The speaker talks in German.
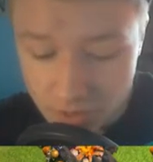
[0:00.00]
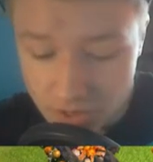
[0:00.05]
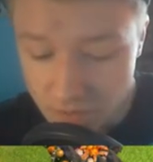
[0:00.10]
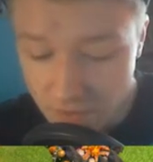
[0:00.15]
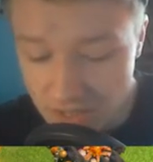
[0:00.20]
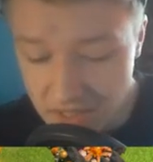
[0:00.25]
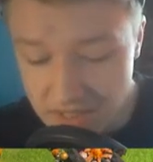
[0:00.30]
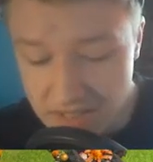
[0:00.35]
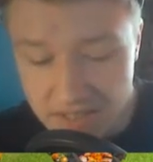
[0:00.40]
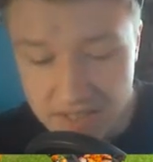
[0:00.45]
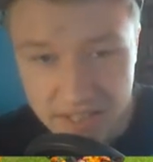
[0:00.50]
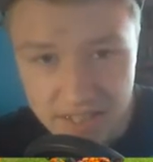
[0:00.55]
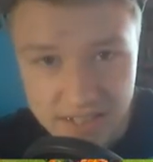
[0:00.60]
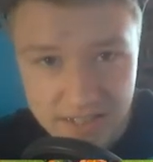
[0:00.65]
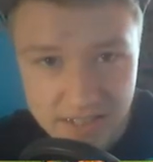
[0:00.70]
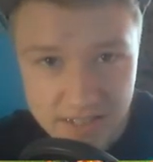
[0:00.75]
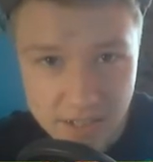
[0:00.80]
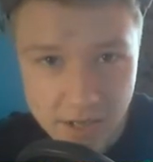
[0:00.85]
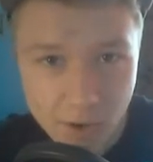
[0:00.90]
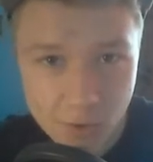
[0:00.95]
Ich weiß nicht
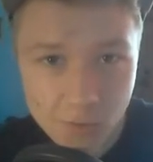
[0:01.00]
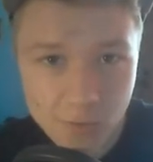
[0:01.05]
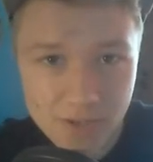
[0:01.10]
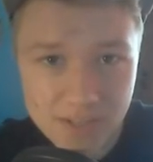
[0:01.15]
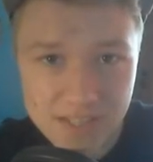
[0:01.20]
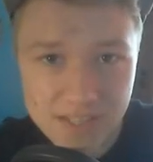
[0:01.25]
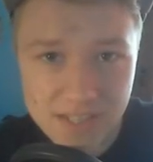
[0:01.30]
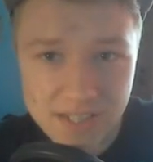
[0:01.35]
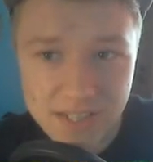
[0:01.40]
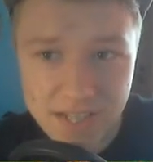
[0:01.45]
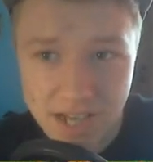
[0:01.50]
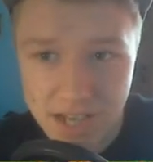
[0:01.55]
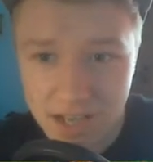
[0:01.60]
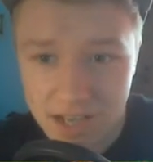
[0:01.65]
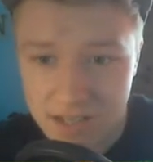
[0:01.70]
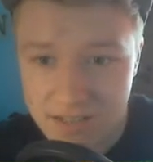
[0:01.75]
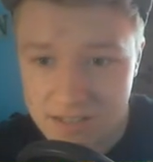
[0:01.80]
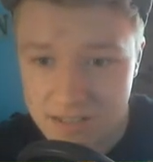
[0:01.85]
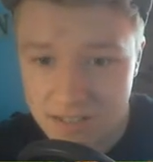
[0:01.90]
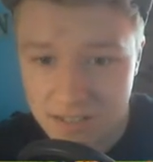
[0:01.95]
ganz genau, was die
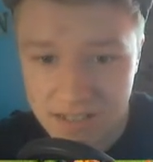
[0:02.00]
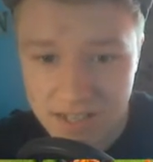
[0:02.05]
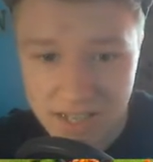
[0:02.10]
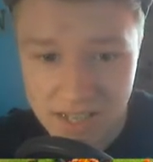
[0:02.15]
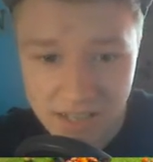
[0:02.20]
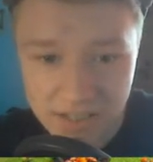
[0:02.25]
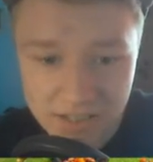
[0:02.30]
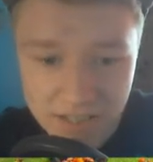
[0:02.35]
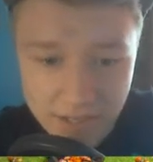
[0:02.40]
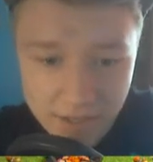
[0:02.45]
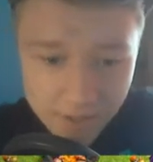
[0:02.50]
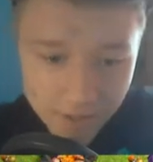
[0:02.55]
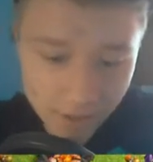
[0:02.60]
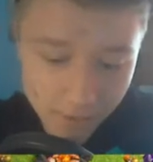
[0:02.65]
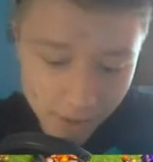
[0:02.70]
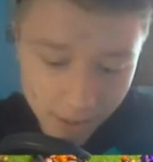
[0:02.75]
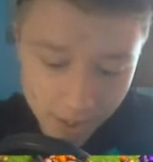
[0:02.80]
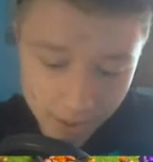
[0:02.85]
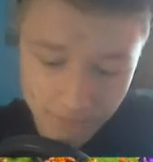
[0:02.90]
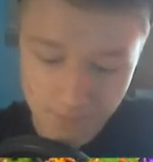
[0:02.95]
da sich gedacht hatten,
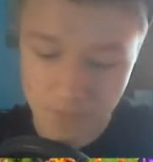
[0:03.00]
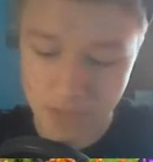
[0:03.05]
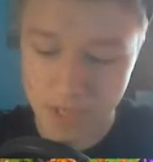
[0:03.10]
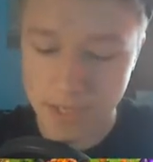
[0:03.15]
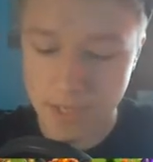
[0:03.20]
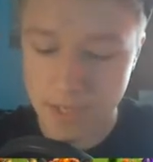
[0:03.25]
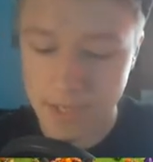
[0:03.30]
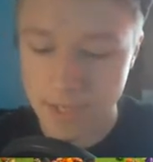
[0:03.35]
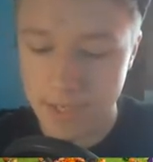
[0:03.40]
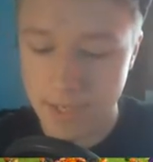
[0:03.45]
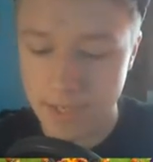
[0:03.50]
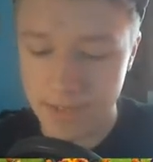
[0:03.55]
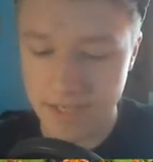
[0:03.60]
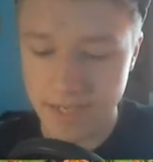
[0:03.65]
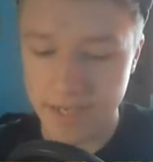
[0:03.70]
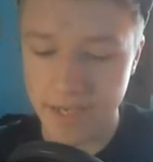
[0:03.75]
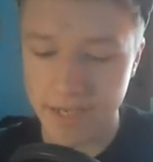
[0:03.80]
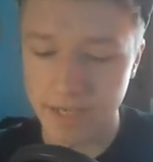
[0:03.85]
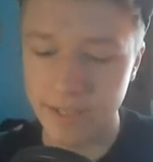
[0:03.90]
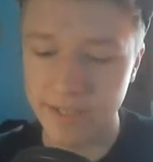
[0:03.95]
aber
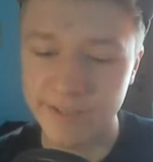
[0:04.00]
naja,